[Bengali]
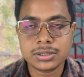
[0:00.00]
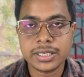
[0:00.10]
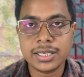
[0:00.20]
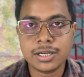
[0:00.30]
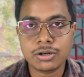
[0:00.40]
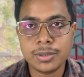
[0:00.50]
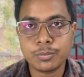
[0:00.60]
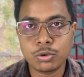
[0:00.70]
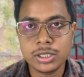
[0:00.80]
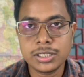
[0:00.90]
সেই কারণে
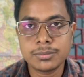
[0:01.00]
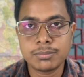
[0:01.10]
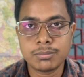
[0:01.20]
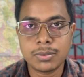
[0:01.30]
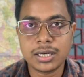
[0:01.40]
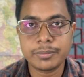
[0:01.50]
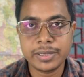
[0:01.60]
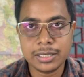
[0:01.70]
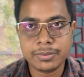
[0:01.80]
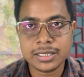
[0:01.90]
পলির বা
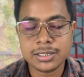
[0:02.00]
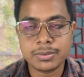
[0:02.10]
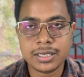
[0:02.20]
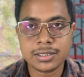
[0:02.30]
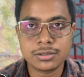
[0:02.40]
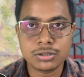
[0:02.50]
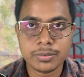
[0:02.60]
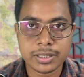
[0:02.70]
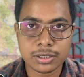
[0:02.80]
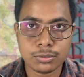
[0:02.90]
বেলে মাটির ভাগ কিন্তু
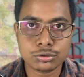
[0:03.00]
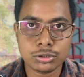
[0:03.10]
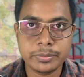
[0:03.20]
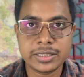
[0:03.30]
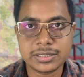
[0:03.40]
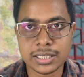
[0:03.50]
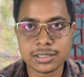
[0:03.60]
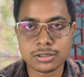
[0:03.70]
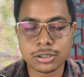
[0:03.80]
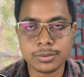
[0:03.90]
আপনাকে অবশ্যই বেশি
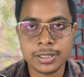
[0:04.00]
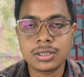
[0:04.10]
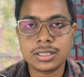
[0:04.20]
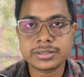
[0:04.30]
রাখতে হবে আর